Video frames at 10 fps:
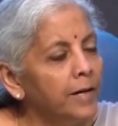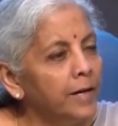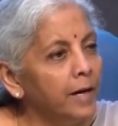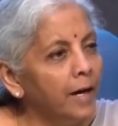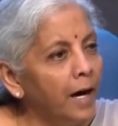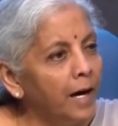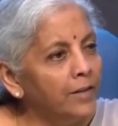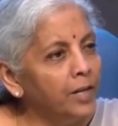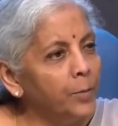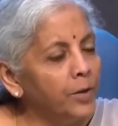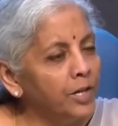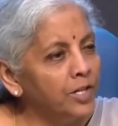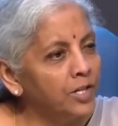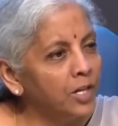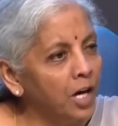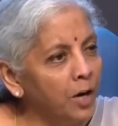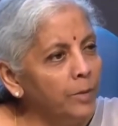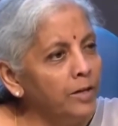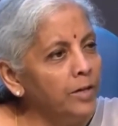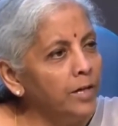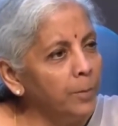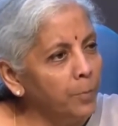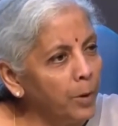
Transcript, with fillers: ఇక్కడ ఆంధ్రప్రదేశ్ గవర్నమెంట్